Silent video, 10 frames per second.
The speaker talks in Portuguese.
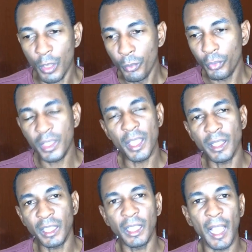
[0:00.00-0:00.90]

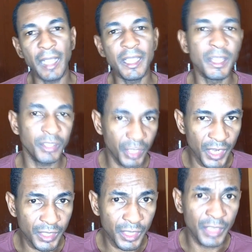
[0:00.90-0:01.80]
Porque a criança
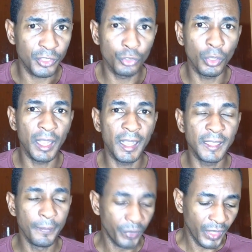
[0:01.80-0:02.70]
cresce, cresce
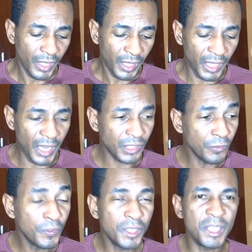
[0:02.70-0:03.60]
isolada, cresce
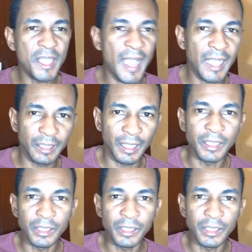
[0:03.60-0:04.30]
viciada em